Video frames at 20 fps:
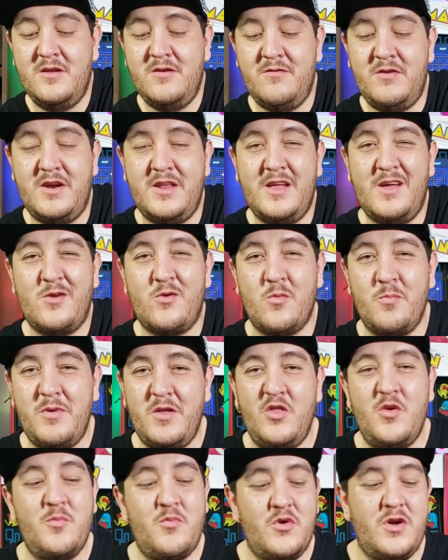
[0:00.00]

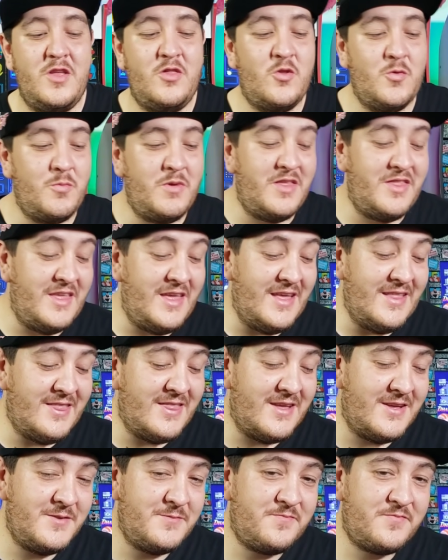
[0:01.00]
rompiendo un poquito mi
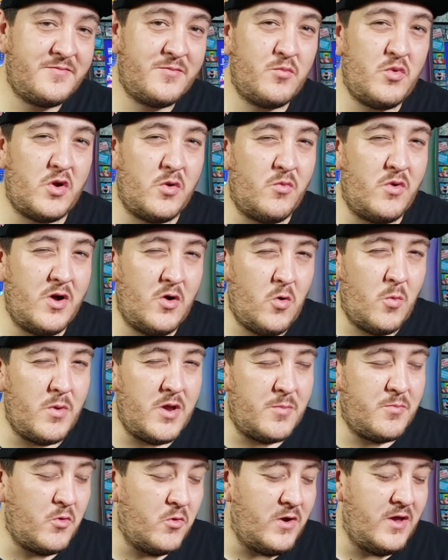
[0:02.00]
dieta pero voy a
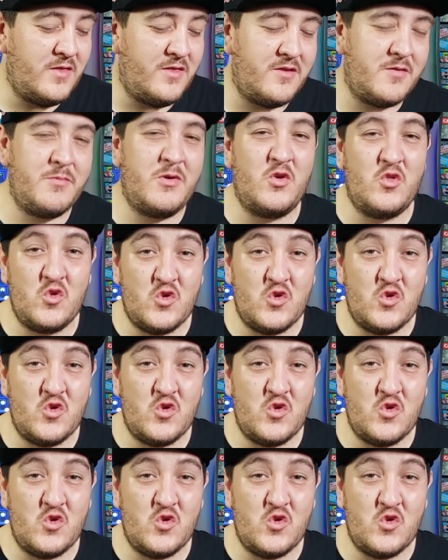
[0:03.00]
comer poquitas, amigos.